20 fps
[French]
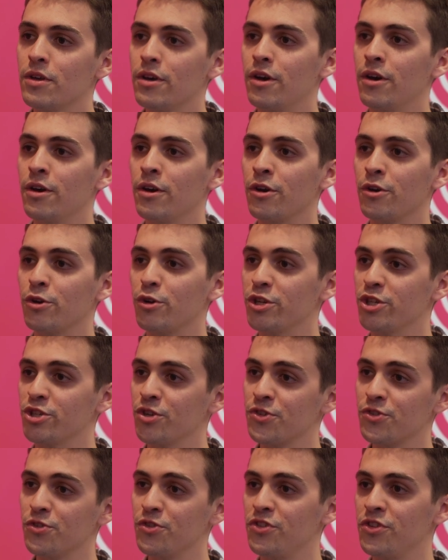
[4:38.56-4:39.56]
euh, que les
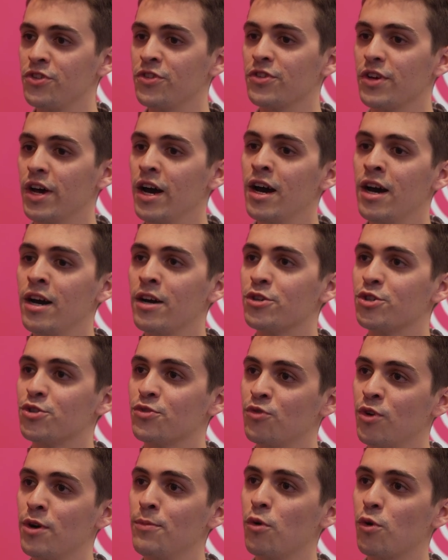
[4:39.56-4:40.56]
gens se disent Ah, je
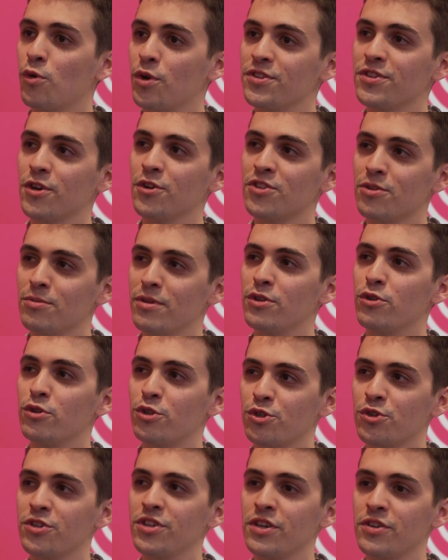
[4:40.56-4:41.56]
vois pourquoi ça ressemble à
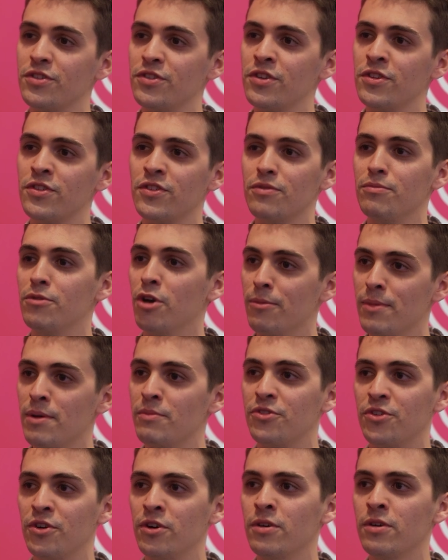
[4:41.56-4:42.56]
d'autres jeux qui existent, mais en
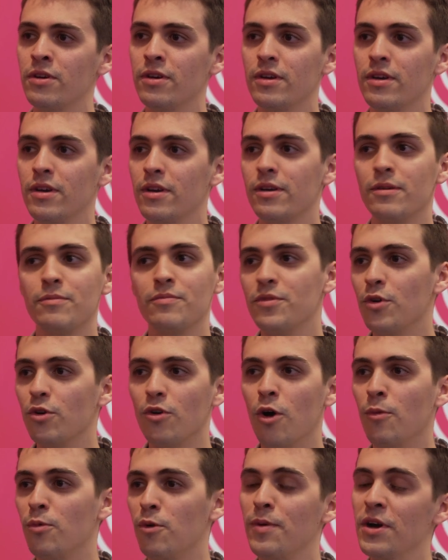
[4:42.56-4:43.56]
même temps,
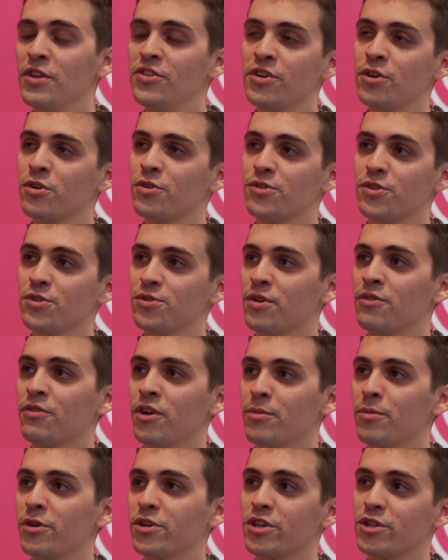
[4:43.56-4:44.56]
on peut pas dire que ce soit
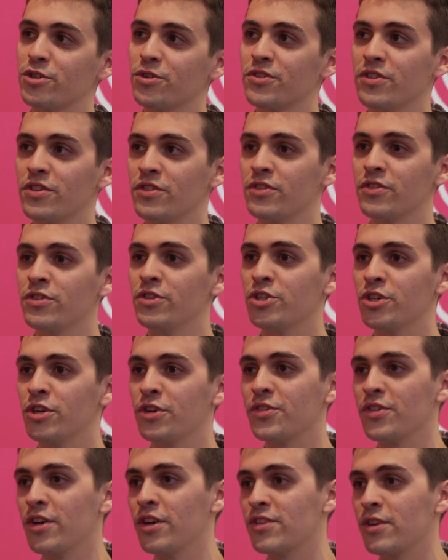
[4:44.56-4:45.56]
vraiment quelque chose qui existe
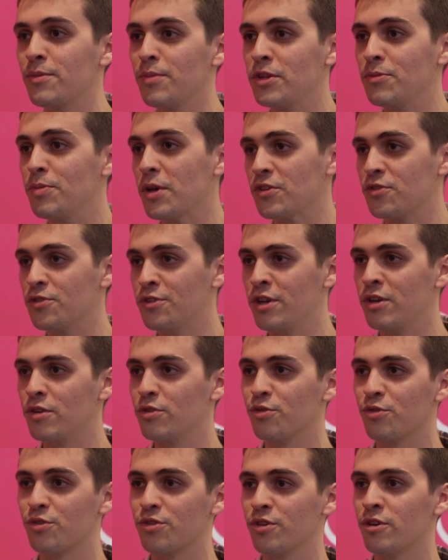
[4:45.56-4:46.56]
déjà. Ça, ça pas de personnel.
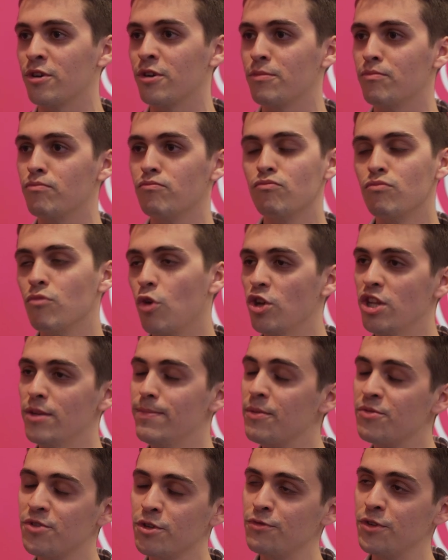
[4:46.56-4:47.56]
Donc, euh, on n'a
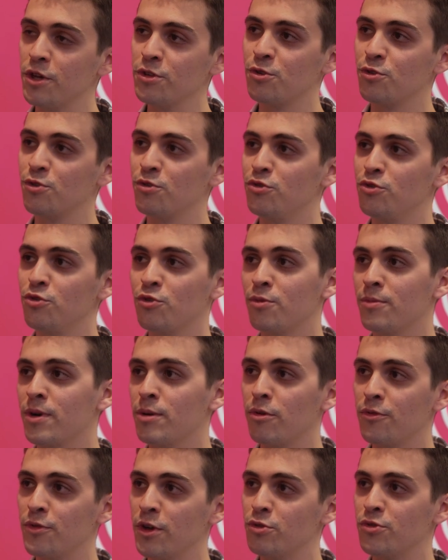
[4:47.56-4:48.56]
pas besoin de faire du combat
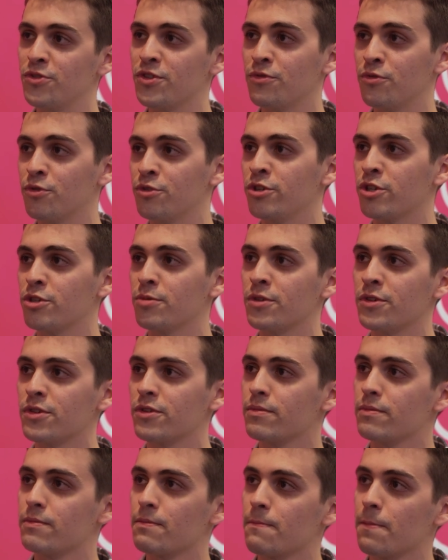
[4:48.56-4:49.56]
pour faire du Symphonia, je pense.